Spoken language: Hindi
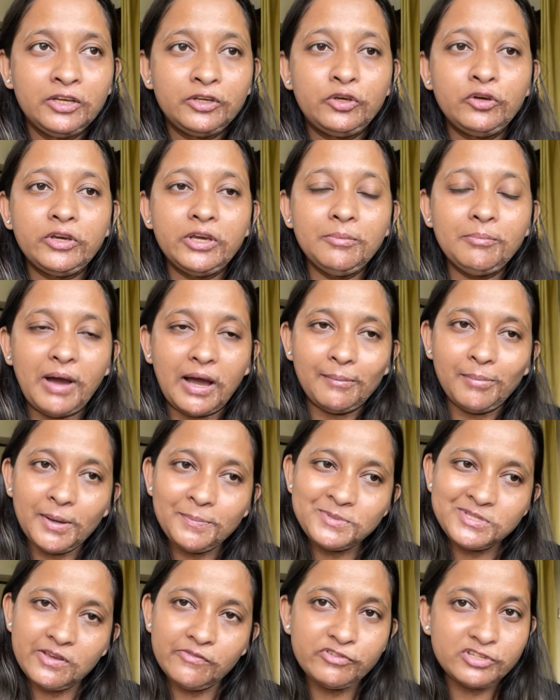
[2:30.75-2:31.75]
क्योंकि माँ
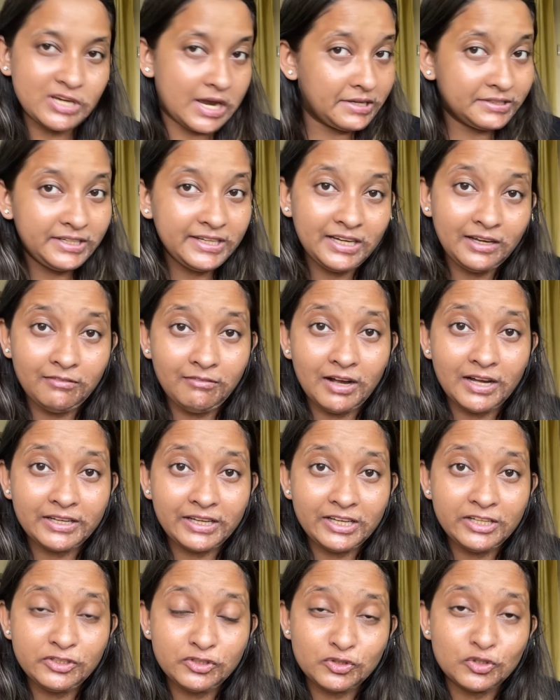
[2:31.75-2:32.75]
बाप सिर्फ शादी करवा
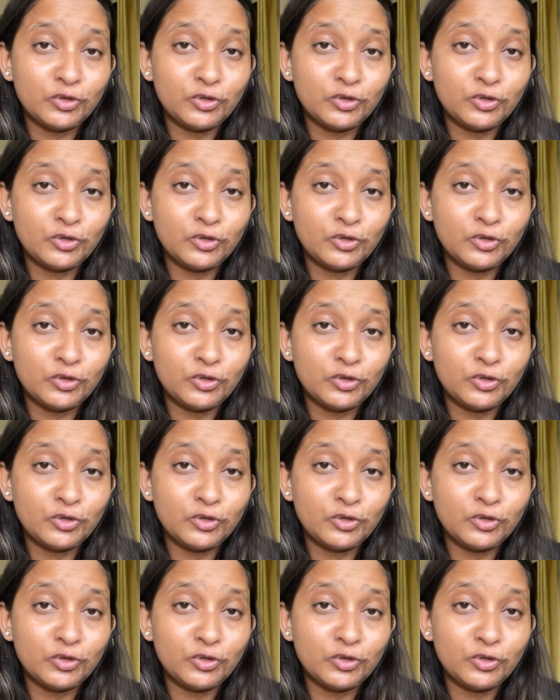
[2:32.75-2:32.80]
के